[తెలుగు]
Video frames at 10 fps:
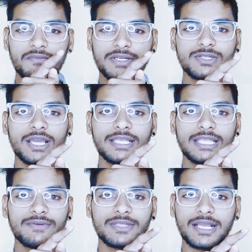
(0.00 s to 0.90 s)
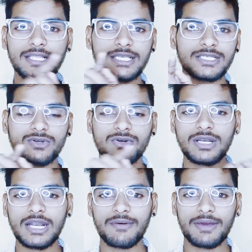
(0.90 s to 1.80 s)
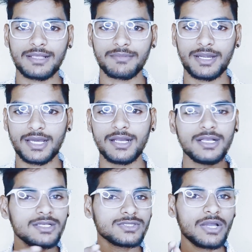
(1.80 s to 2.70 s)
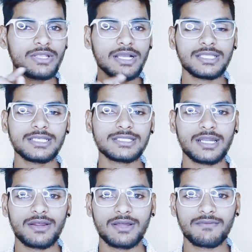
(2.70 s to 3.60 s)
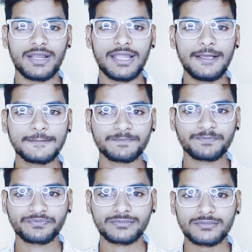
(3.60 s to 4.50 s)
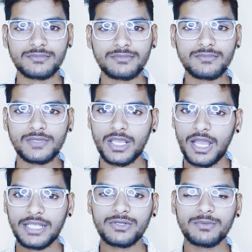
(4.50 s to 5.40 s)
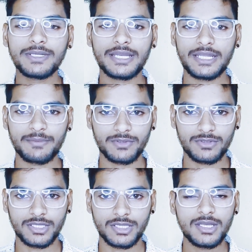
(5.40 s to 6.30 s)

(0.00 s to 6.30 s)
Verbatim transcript: ఫస్ట్కి అయితే ఈ విధంగా తీసుకొని రావాలన్నమాట సో ఆ విధంగా తీసుకురావడం వల్ల అది డూప్లికేట్ అయిపోతుంది